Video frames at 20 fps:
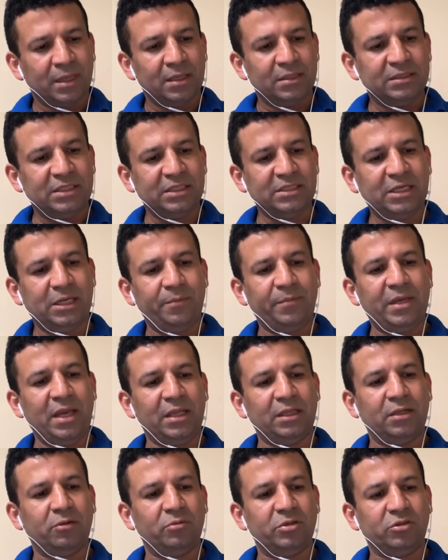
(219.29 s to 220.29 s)
se
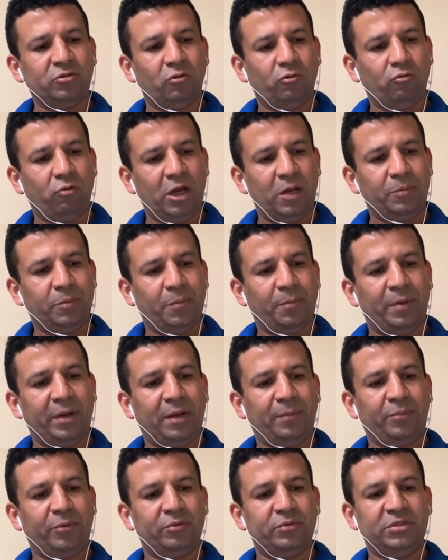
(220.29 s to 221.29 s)
servían de nuestro cuerpo
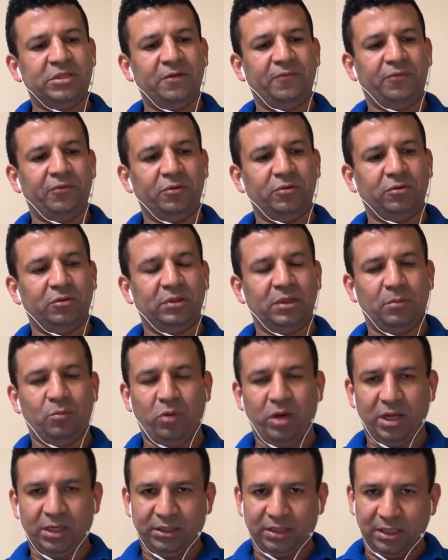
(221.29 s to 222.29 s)
para producir frutos de
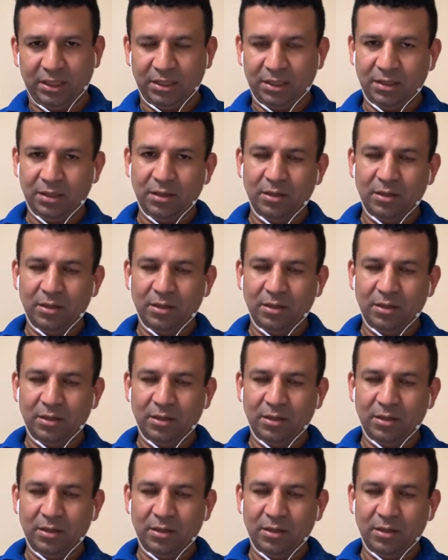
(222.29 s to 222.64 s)
muerte.